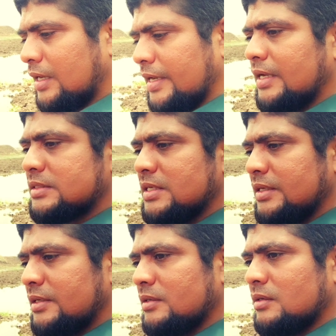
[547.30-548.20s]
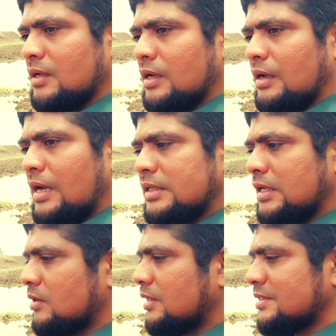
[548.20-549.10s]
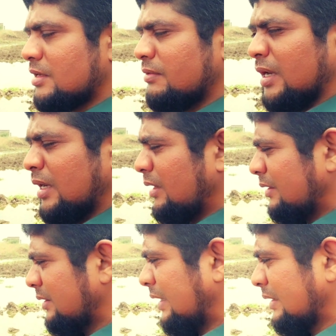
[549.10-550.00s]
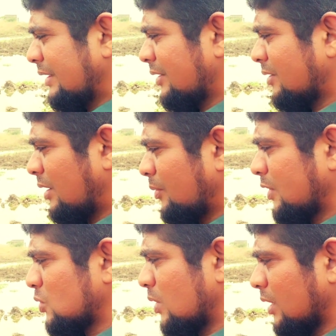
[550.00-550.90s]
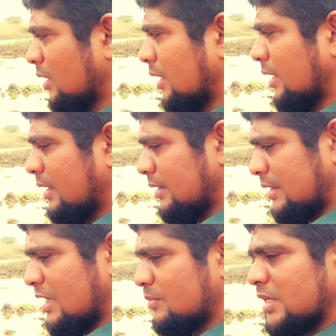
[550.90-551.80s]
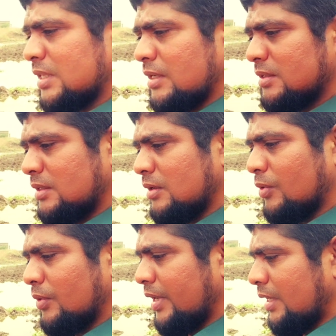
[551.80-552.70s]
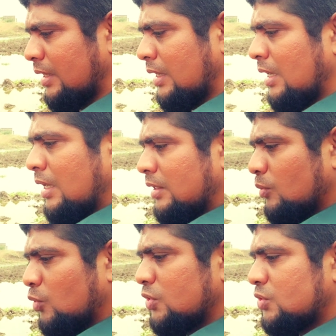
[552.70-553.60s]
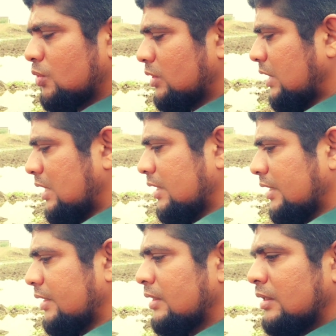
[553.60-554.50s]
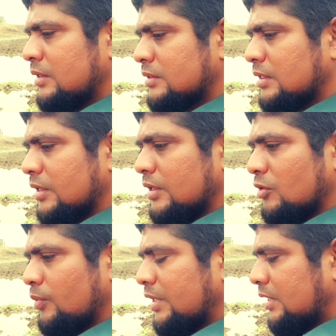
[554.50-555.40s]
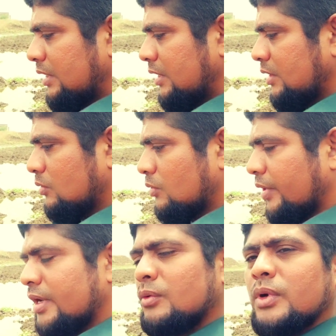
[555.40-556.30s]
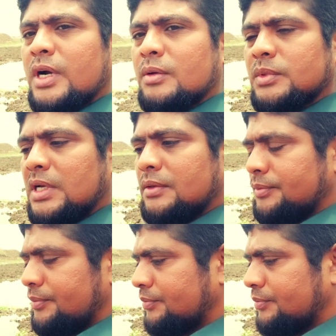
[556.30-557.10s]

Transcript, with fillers: அந்த அடையார் சிட்டி இருக்குதுல்ல அதை யாரும் நினச்சிட வேண்டாம் இது எந்த இடம் அப்படின்னு சொன்னாக்கா கரெக்டாக தாம்பரத்தை அடுத்து இருக்கக்கூடிய இந்த முடிச்சூரை தாண்டின சில கிலோமீட்டர்லேயே இருக்கக்கூடிய ஒரு இடம் தான்